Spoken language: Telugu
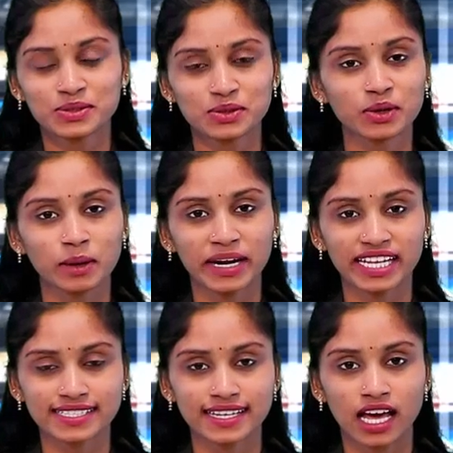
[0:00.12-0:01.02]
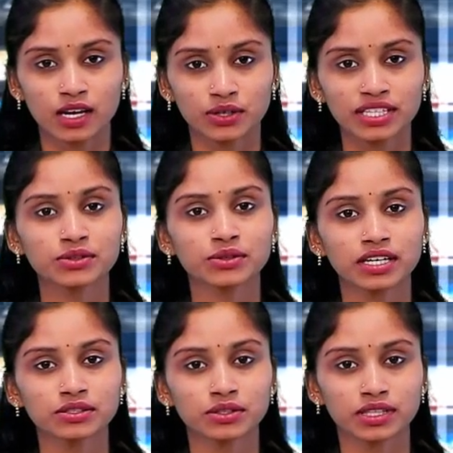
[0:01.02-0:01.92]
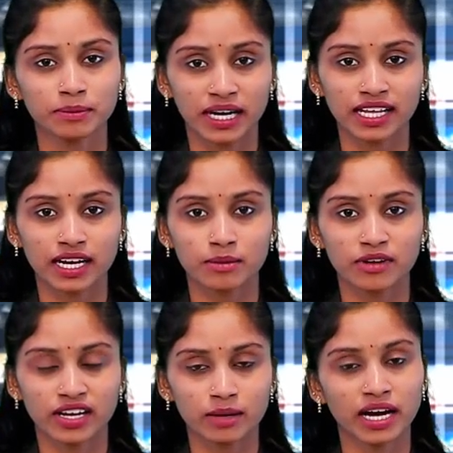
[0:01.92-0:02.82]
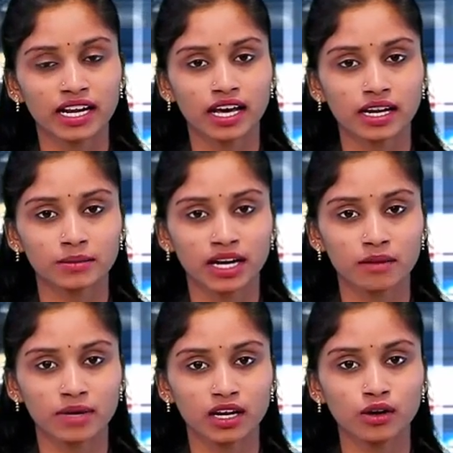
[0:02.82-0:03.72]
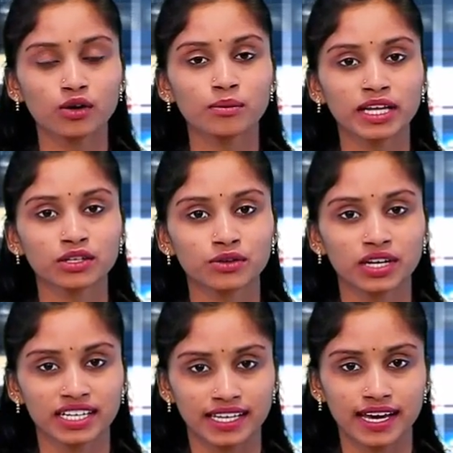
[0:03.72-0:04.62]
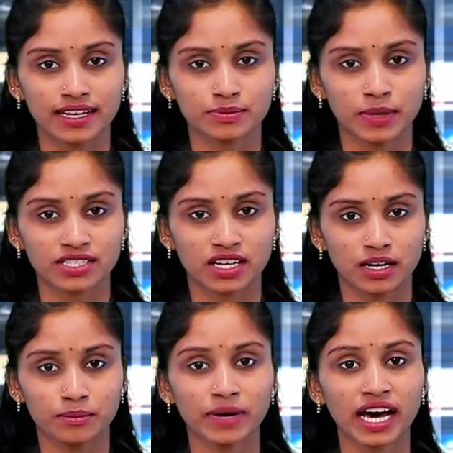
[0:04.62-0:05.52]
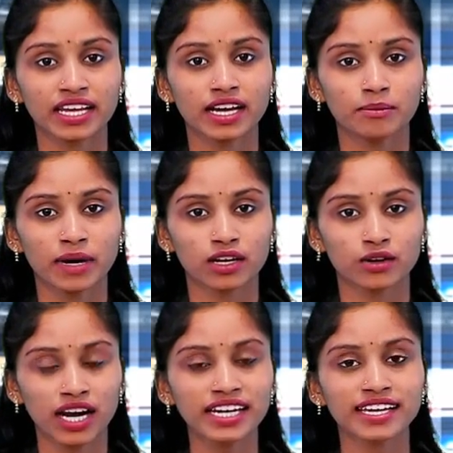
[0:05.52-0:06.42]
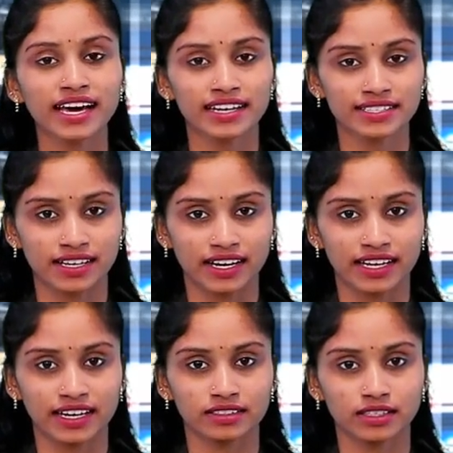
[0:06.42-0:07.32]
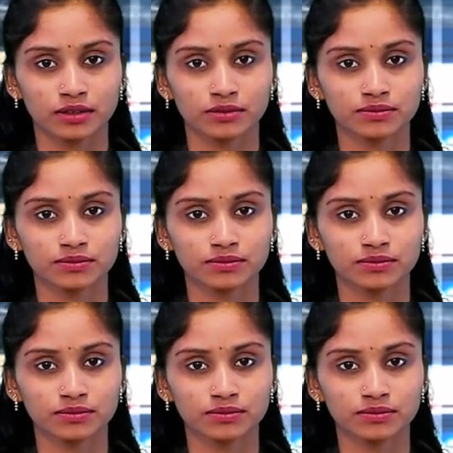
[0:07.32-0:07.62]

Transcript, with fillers: సూర్యాపేట జిల్లాలోని తుంగతుర్తి బండరామవరం అన్నారం గ్రామాల్లో ఊపందుకున్న టీఆర్ఎస్ ప్రచారం భారీగా పాల్గొన్న టీఆర్ఎస్ కార్యకర్తలు